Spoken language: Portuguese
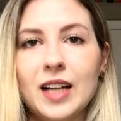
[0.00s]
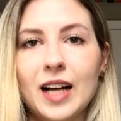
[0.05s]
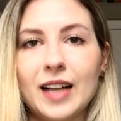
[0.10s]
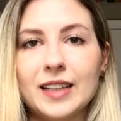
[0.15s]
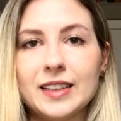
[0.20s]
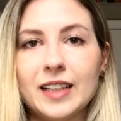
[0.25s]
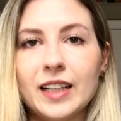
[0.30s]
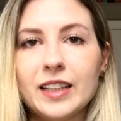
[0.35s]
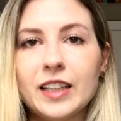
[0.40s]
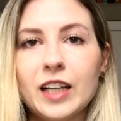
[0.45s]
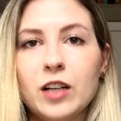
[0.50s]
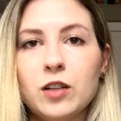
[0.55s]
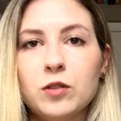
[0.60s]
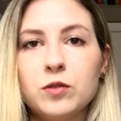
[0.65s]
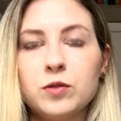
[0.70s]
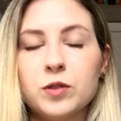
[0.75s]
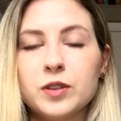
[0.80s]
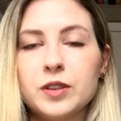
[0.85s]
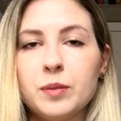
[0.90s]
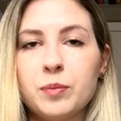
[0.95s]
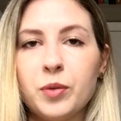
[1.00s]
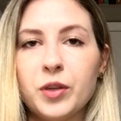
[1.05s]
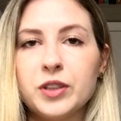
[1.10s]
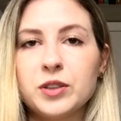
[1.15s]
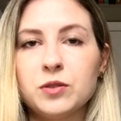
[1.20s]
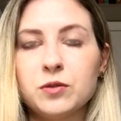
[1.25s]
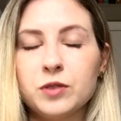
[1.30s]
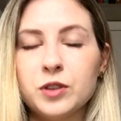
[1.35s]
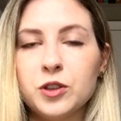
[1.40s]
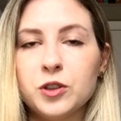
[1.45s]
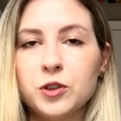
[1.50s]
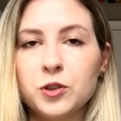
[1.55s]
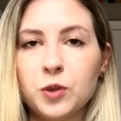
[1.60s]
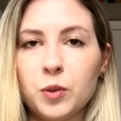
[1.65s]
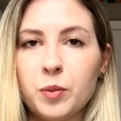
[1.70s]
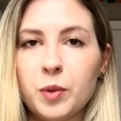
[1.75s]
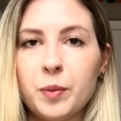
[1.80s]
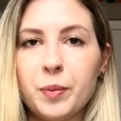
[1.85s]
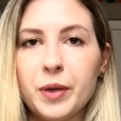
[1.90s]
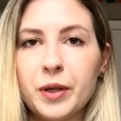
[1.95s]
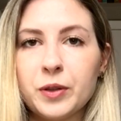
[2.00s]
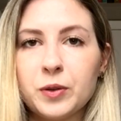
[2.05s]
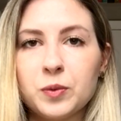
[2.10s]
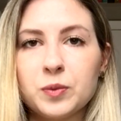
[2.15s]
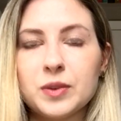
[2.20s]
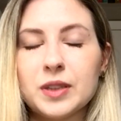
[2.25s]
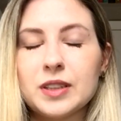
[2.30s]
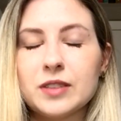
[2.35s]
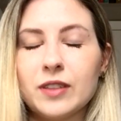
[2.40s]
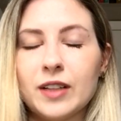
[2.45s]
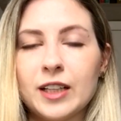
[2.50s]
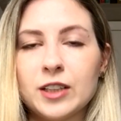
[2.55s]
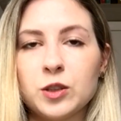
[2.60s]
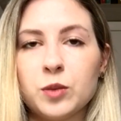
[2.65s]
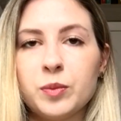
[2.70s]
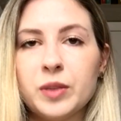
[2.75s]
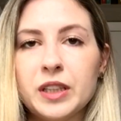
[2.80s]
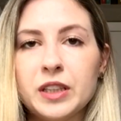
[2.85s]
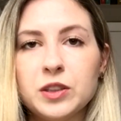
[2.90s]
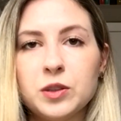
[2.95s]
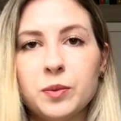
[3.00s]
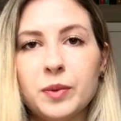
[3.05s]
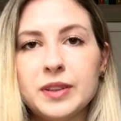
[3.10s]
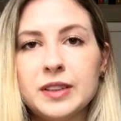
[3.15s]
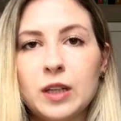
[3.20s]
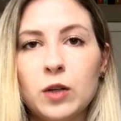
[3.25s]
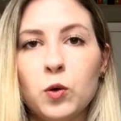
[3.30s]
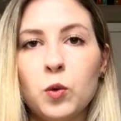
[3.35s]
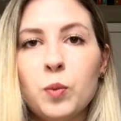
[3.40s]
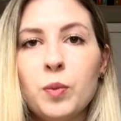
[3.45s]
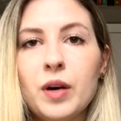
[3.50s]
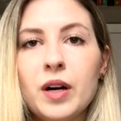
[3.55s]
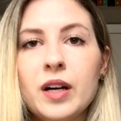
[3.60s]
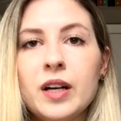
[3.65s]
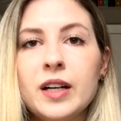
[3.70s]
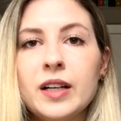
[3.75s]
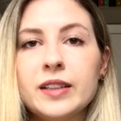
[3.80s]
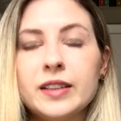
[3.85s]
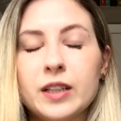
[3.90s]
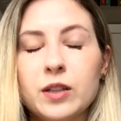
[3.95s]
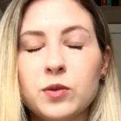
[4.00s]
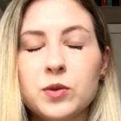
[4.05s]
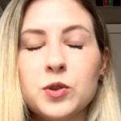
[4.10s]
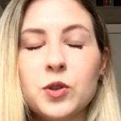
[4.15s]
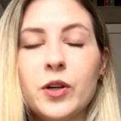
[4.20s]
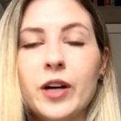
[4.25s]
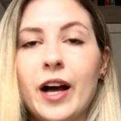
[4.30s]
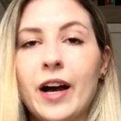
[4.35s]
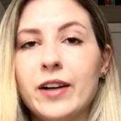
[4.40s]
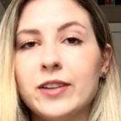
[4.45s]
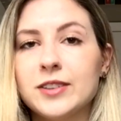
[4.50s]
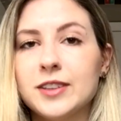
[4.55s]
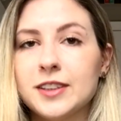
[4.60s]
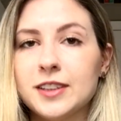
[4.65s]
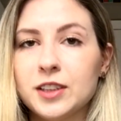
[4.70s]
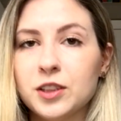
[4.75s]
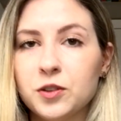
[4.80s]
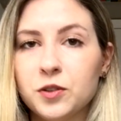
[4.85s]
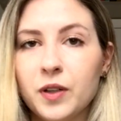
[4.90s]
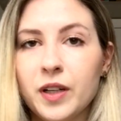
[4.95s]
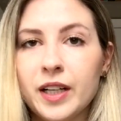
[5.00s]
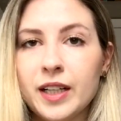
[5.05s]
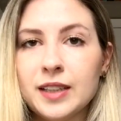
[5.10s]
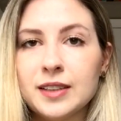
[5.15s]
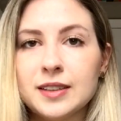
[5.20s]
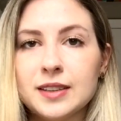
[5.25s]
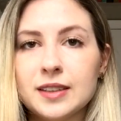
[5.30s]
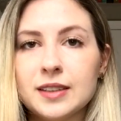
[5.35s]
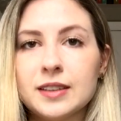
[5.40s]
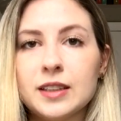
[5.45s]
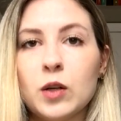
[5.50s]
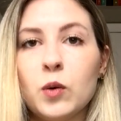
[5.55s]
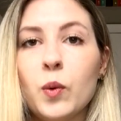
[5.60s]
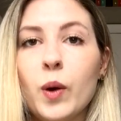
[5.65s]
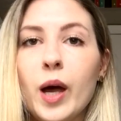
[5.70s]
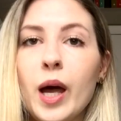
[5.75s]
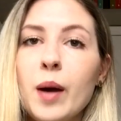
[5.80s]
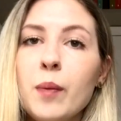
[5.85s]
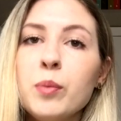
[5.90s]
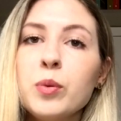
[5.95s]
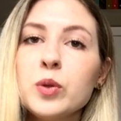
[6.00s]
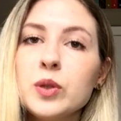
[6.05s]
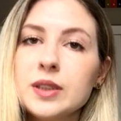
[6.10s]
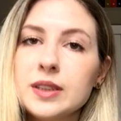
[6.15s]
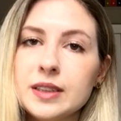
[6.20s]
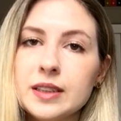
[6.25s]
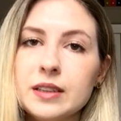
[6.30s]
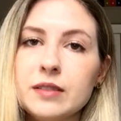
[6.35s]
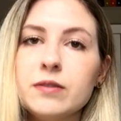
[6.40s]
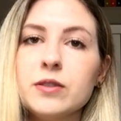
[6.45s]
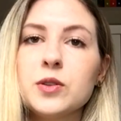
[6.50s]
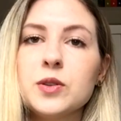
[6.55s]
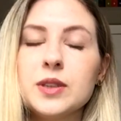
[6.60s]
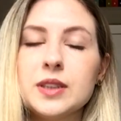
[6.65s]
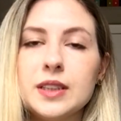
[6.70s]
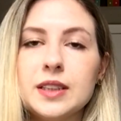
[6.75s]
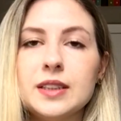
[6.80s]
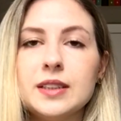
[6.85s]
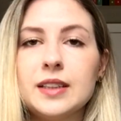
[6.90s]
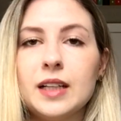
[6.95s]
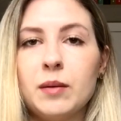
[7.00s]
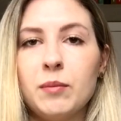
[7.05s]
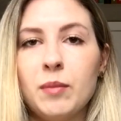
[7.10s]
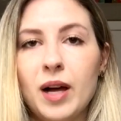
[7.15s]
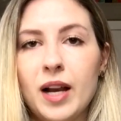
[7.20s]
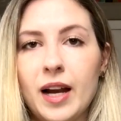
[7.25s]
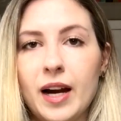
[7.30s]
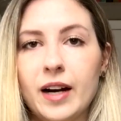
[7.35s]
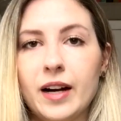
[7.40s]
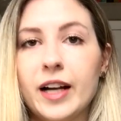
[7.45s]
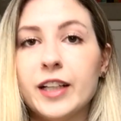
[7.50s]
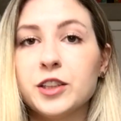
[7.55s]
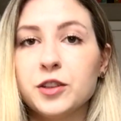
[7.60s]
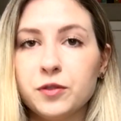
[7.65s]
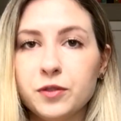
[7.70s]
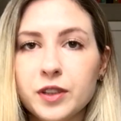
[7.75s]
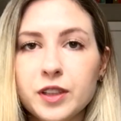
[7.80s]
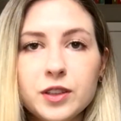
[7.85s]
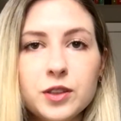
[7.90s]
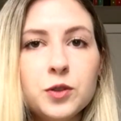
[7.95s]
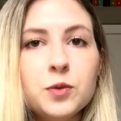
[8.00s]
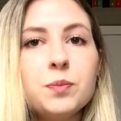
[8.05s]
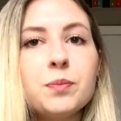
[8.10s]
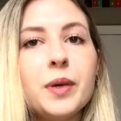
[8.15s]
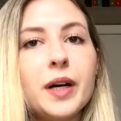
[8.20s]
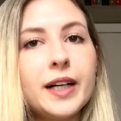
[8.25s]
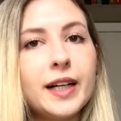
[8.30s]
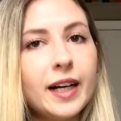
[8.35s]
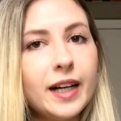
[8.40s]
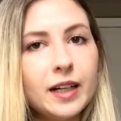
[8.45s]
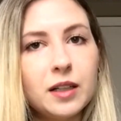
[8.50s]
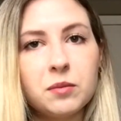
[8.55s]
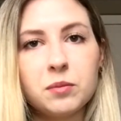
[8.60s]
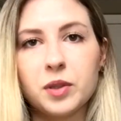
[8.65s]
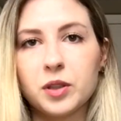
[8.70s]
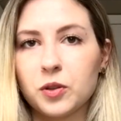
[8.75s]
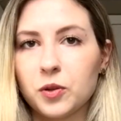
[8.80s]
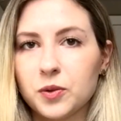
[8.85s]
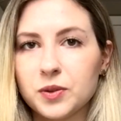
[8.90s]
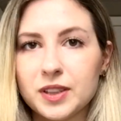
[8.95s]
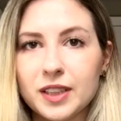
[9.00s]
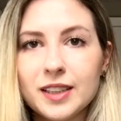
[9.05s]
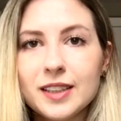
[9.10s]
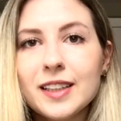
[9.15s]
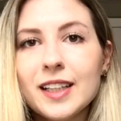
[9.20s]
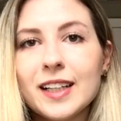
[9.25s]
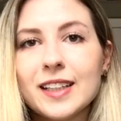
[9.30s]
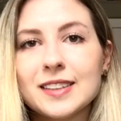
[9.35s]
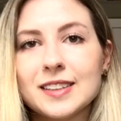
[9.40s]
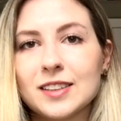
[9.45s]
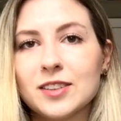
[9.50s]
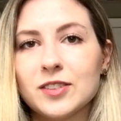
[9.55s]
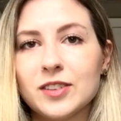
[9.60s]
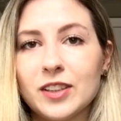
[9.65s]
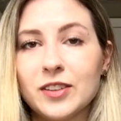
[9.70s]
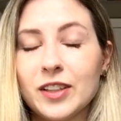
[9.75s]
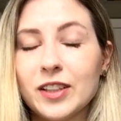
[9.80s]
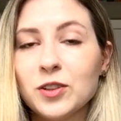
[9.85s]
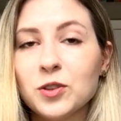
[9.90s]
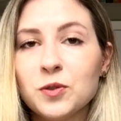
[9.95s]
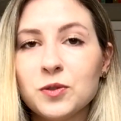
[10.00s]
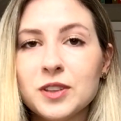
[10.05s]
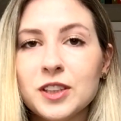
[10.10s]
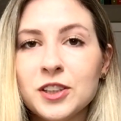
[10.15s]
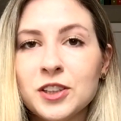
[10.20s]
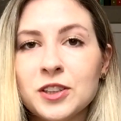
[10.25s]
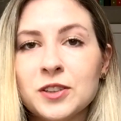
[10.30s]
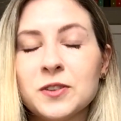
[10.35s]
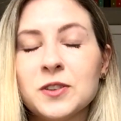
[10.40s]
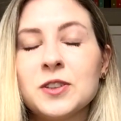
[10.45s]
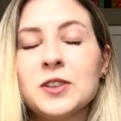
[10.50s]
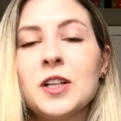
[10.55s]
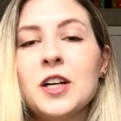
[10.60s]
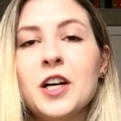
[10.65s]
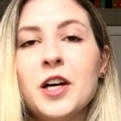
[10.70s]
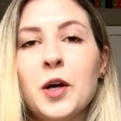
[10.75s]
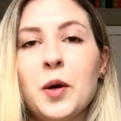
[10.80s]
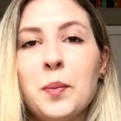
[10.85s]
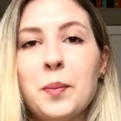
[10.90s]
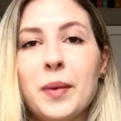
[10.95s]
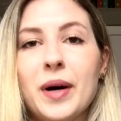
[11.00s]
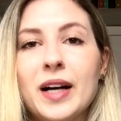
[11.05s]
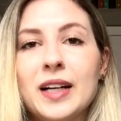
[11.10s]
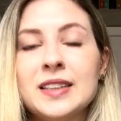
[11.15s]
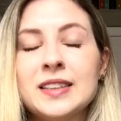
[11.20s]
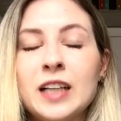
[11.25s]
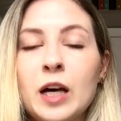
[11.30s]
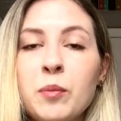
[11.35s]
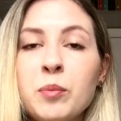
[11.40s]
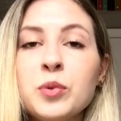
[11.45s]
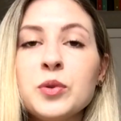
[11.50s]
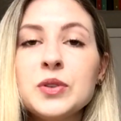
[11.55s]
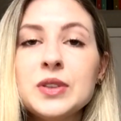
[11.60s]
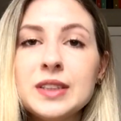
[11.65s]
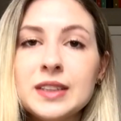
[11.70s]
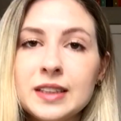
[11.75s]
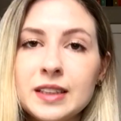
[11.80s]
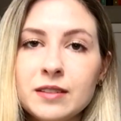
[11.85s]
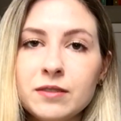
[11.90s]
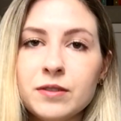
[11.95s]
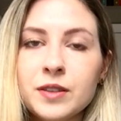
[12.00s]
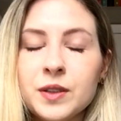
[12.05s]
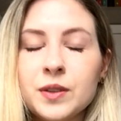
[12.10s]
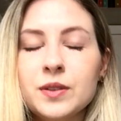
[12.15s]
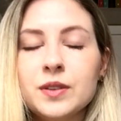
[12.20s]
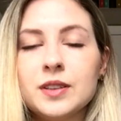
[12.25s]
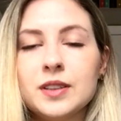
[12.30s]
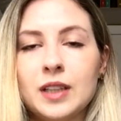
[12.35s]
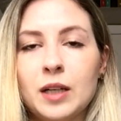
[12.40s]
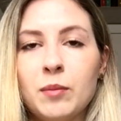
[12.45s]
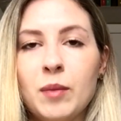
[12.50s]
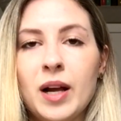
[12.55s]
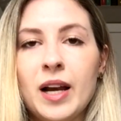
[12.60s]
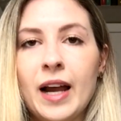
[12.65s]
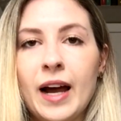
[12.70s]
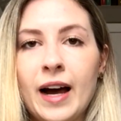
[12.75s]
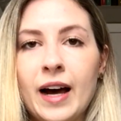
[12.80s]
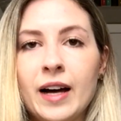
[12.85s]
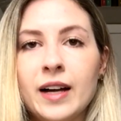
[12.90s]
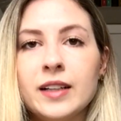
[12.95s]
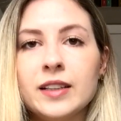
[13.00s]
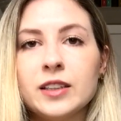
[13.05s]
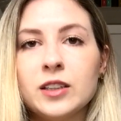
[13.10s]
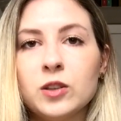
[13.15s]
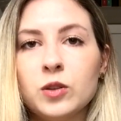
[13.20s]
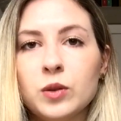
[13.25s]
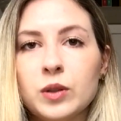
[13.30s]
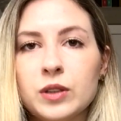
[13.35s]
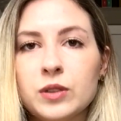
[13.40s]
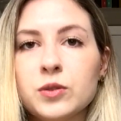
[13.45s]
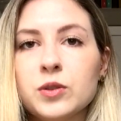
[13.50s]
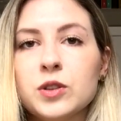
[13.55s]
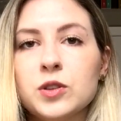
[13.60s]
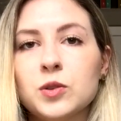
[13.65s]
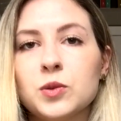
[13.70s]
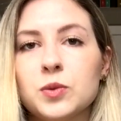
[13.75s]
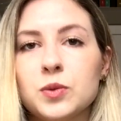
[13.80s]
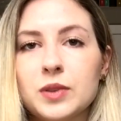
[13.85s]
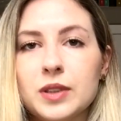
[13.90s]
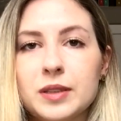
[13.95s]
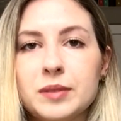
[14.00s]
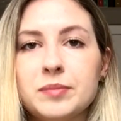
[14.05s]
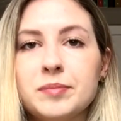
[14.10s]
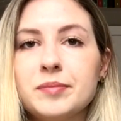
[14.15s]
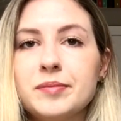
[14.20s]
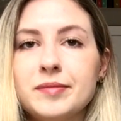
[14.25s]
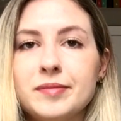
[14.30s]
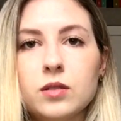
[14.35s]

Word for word: Até quero, vou depois num vídeo sobre perguntas falar sobre isso, mas a UBA tem uns horários assim diferentes, então é possível sim trabalhar. É difícil pra caramba, com certeza, não tem nem dúvida disso, mas é possível trabalhar enquanto estuda.